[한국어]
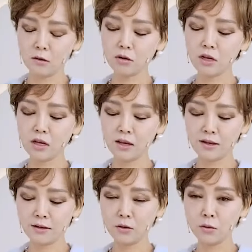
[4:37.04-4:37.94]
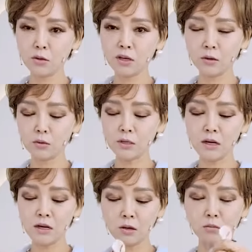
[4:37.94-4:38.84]
여기에 이렇게 또
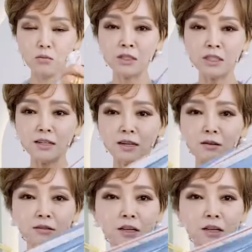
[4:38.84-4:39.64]
삼각형 묶잖아요.